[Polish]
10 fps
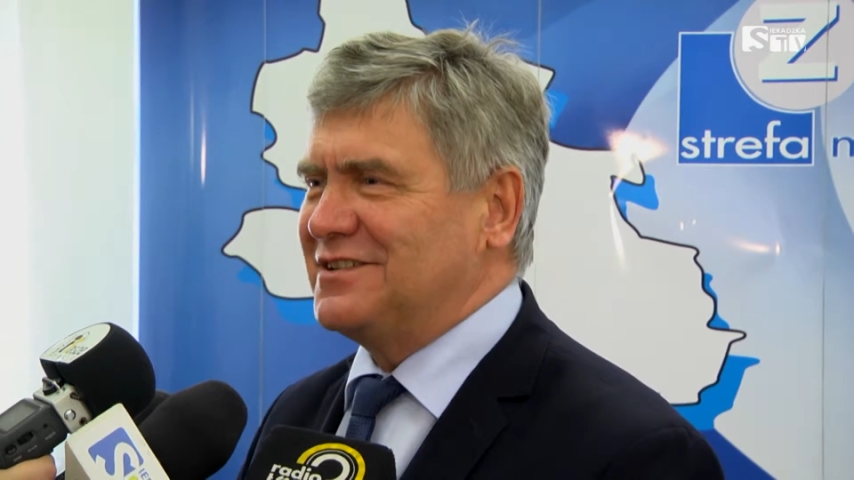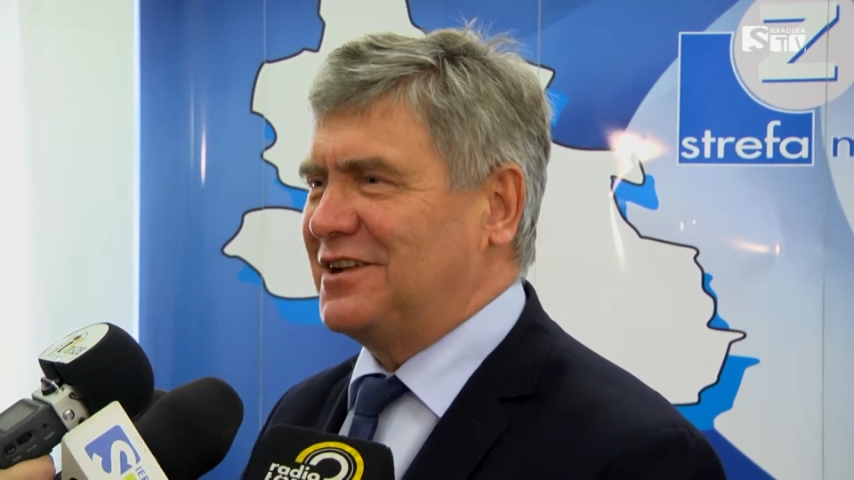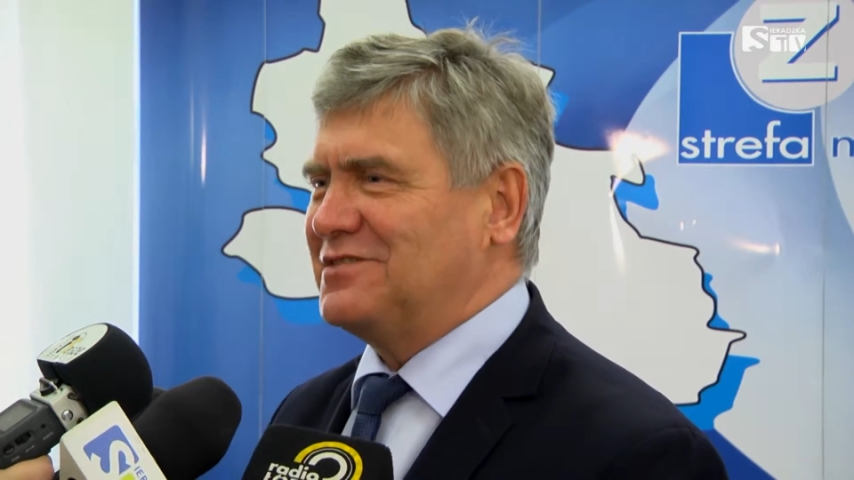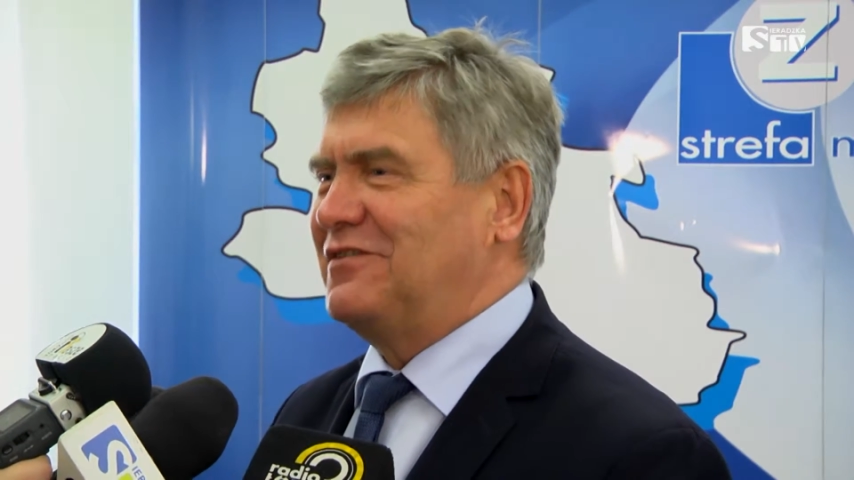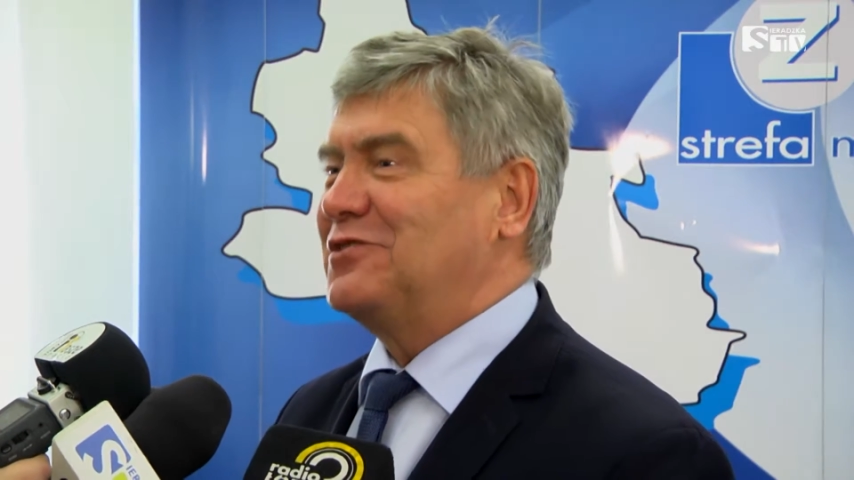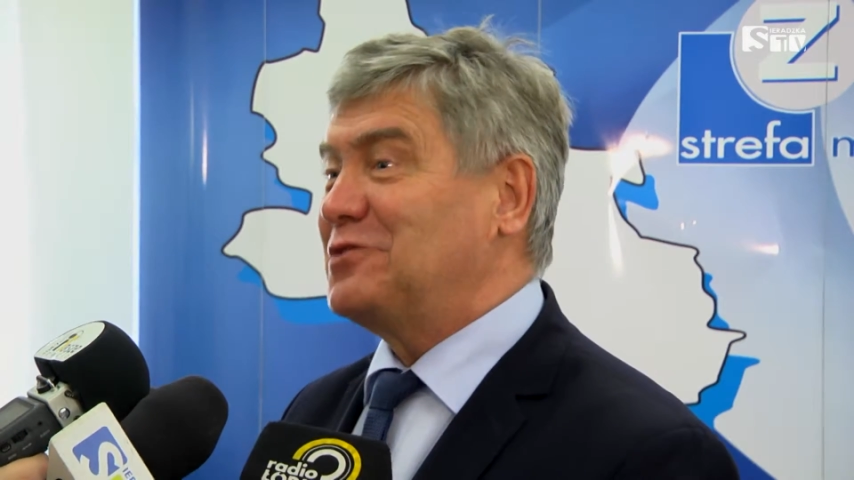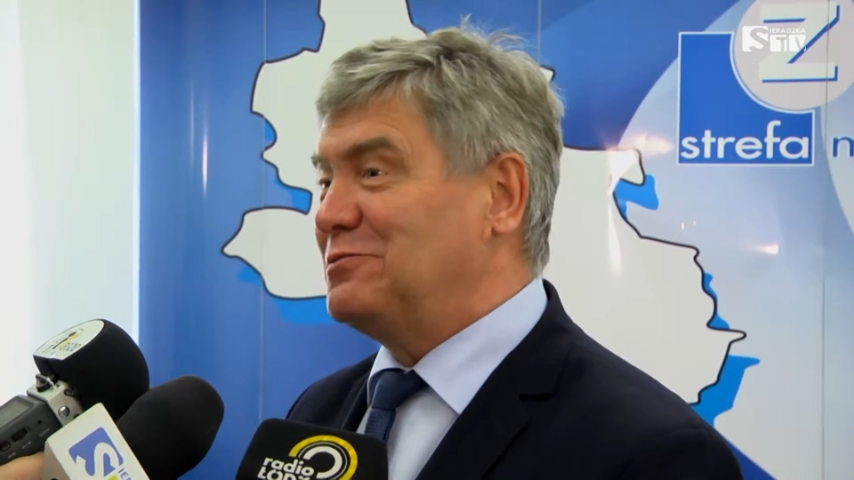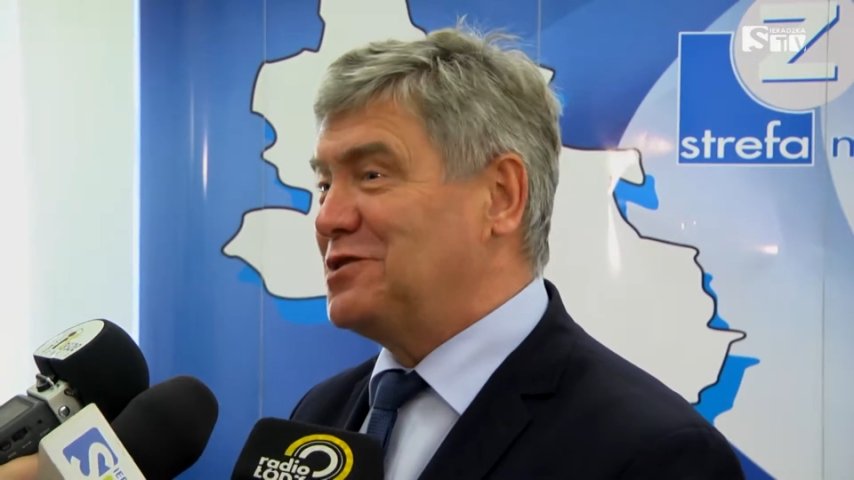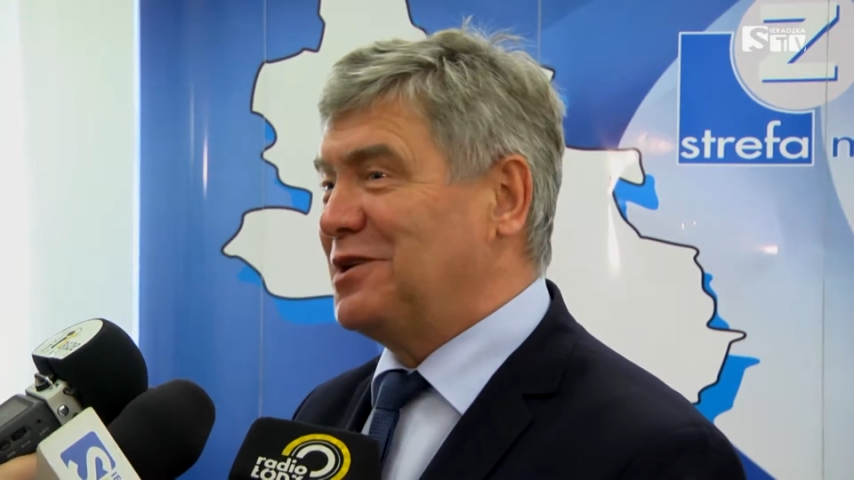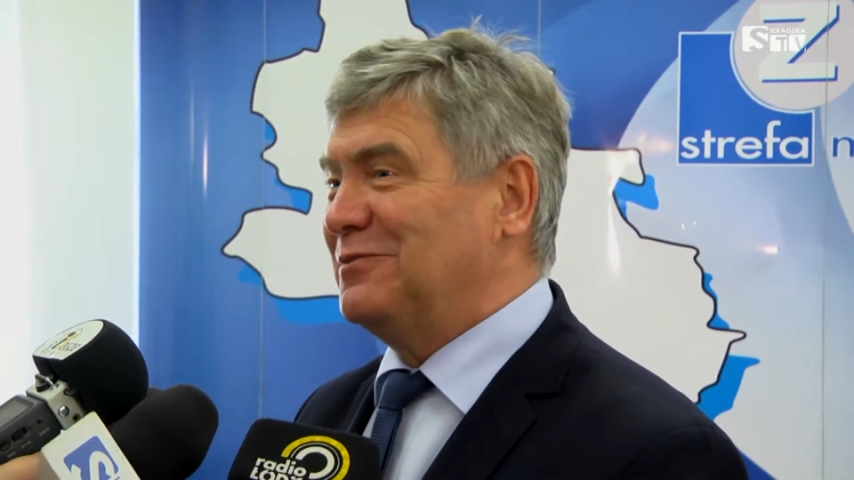coraz
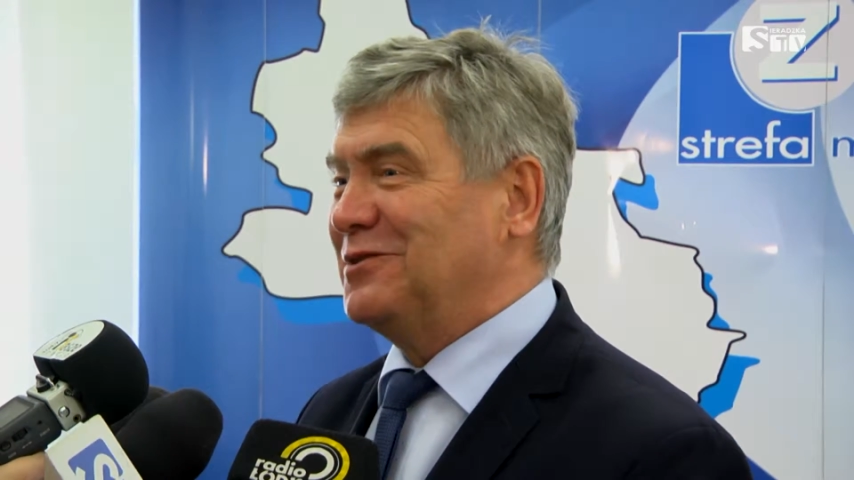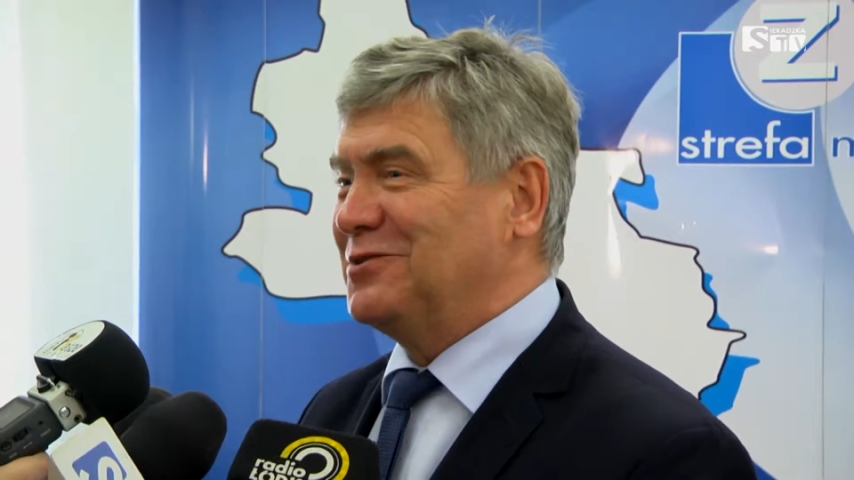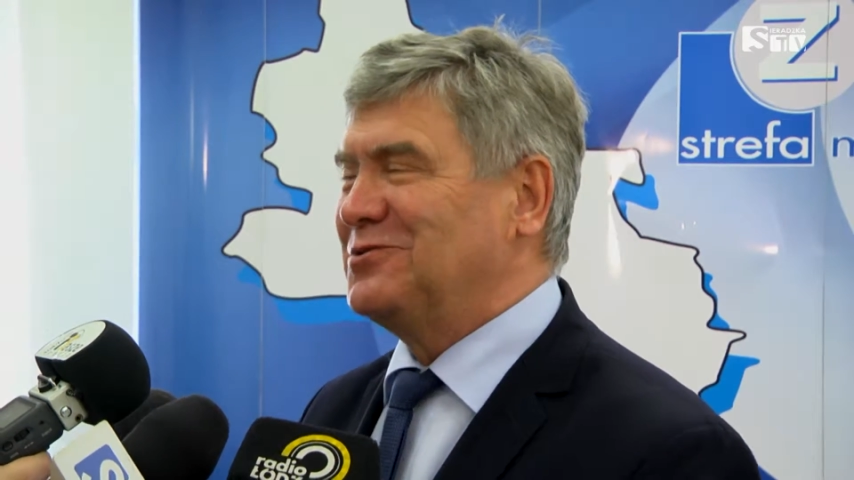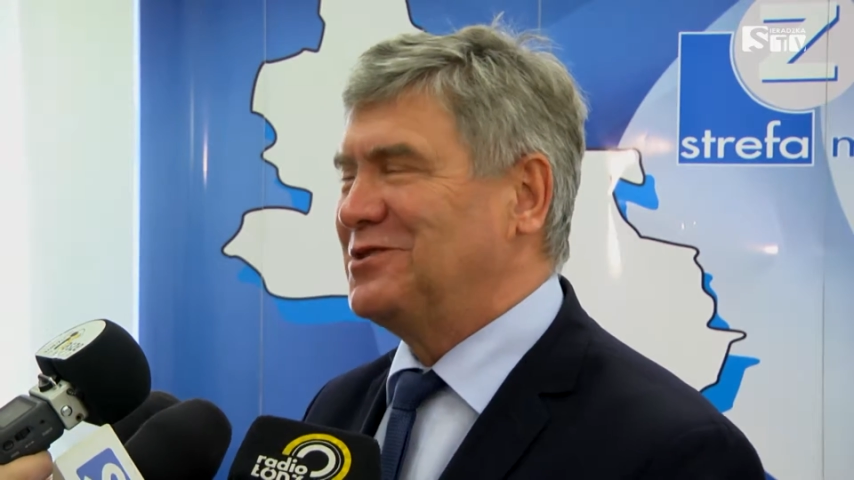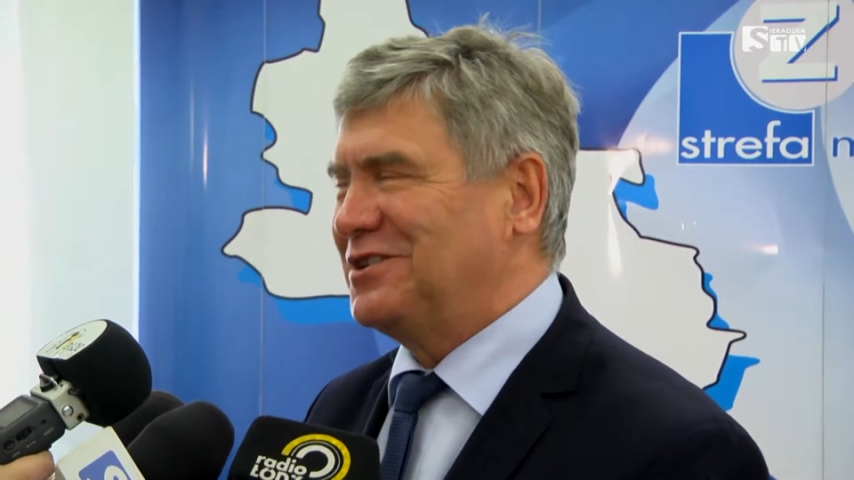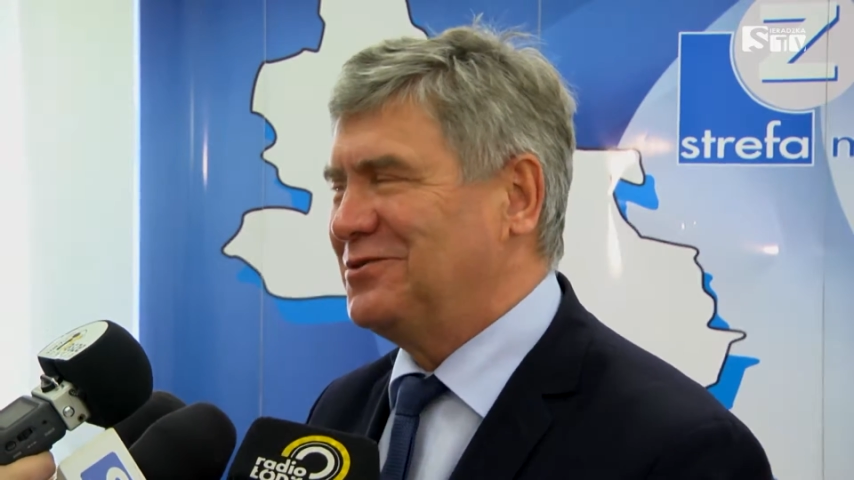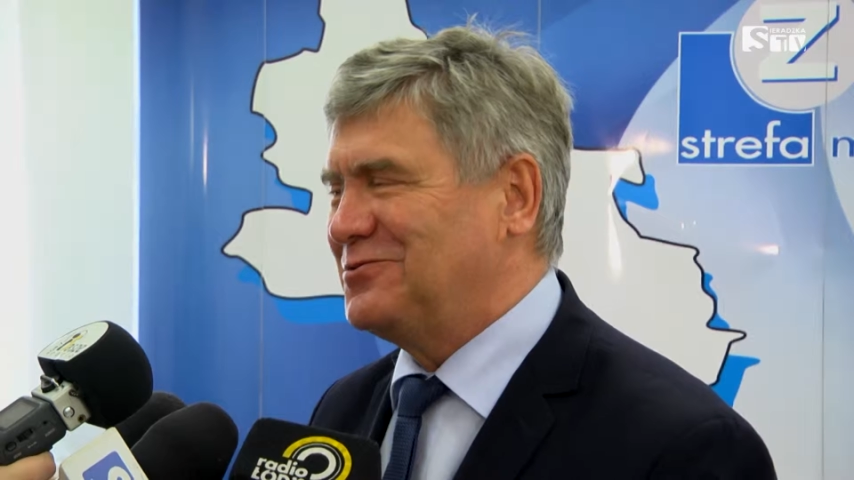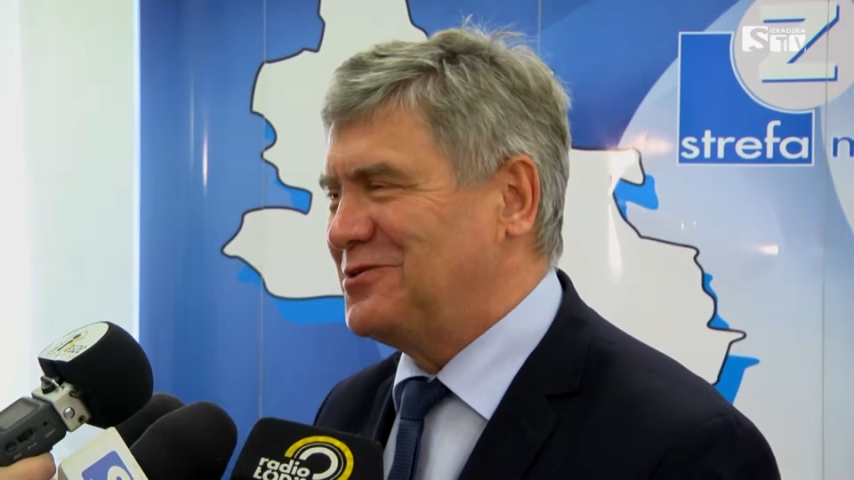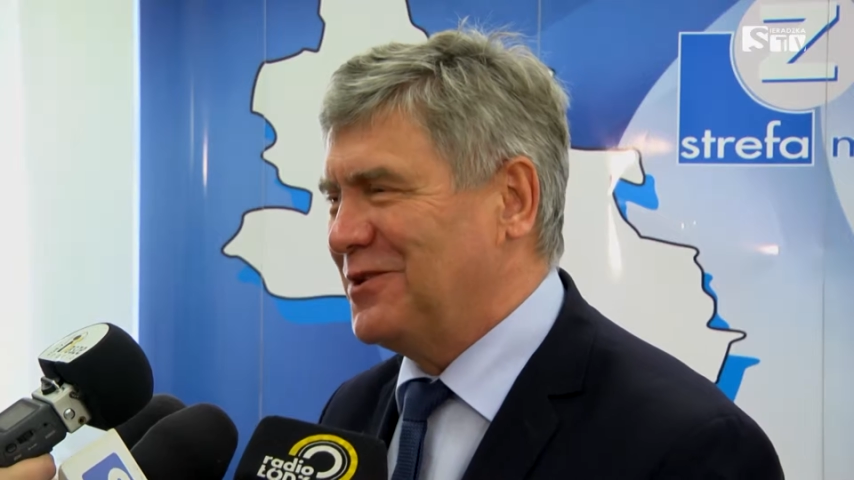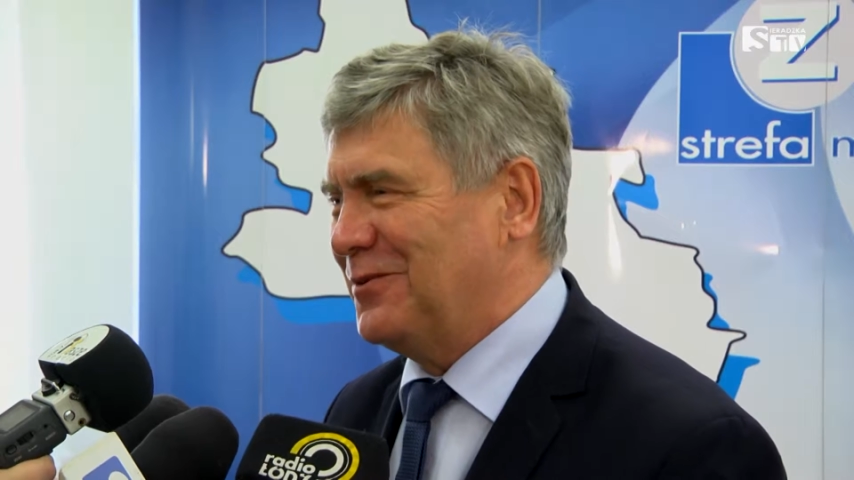większą przyjemność
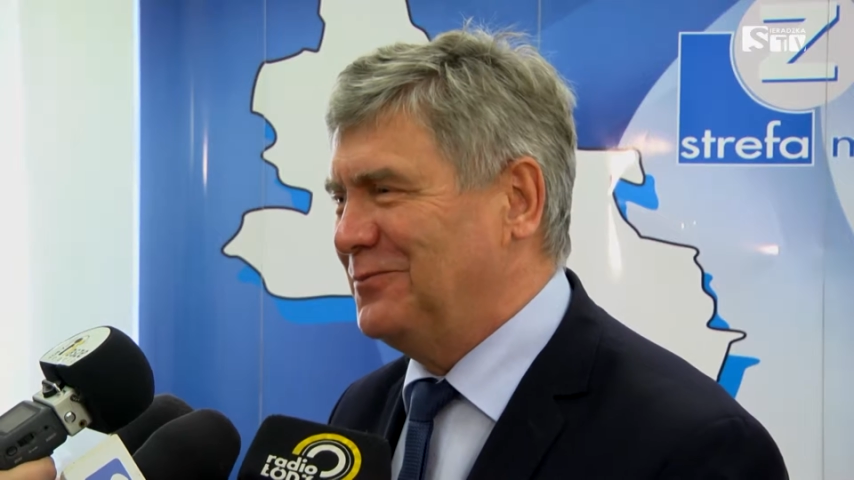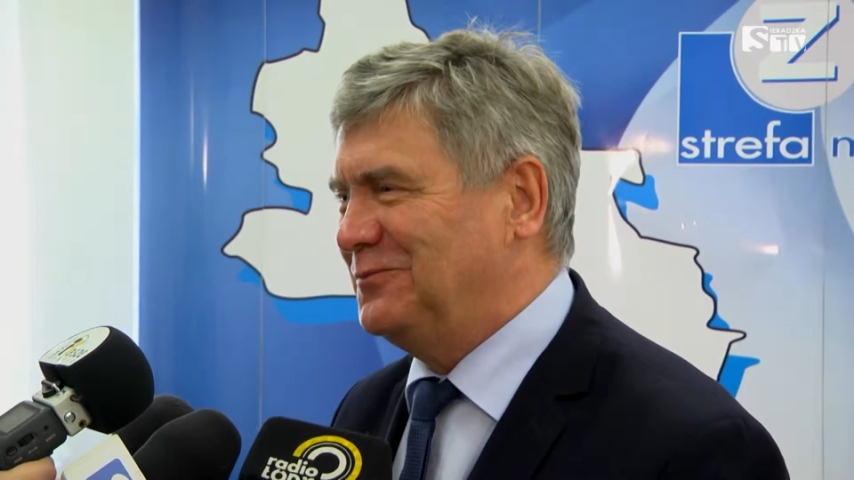uczniom.